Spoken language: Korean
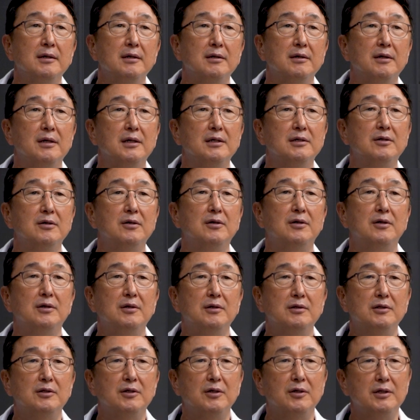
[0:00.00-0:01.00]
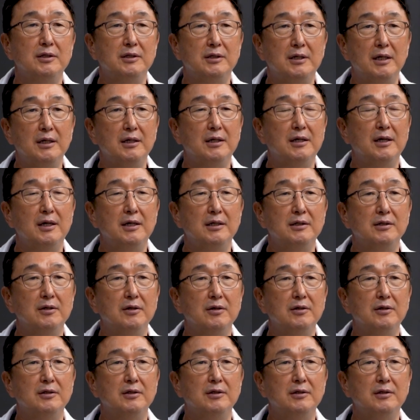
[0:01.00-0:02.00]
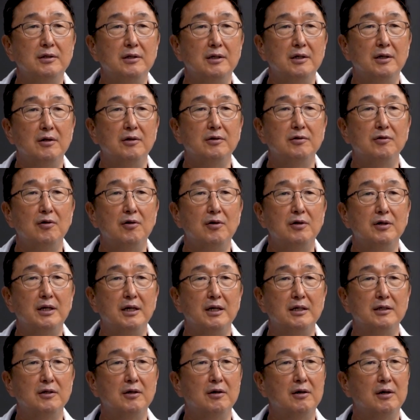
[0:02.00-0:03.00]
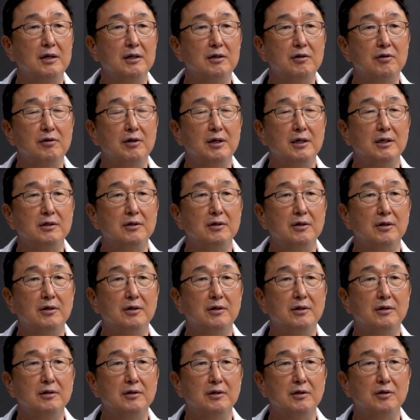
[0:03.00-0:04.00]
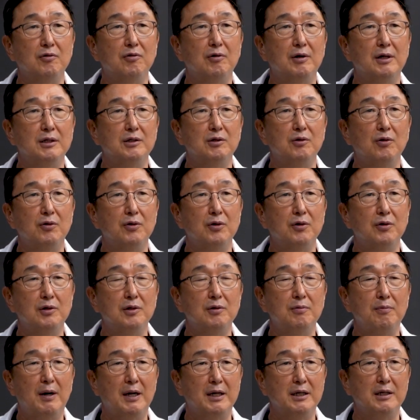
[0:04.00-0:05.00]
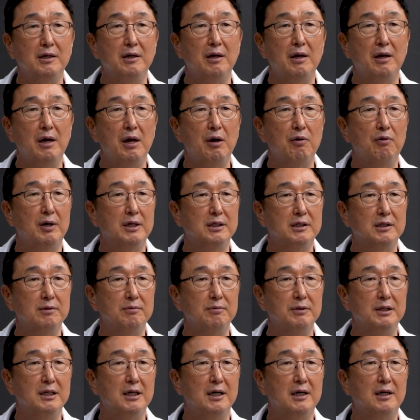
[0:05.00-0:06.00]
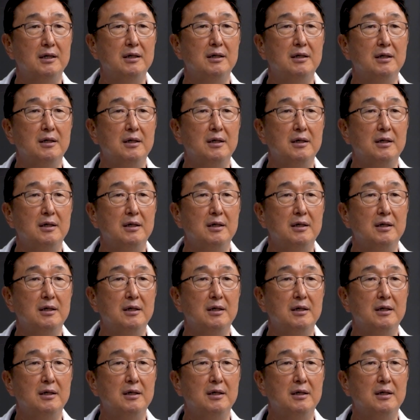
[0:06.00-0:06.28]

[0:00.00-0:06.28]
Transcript: 그래서 저희 센터에서는 이런 걸 개선하기 위해서 그동안 노력을 많이 해왔습니다.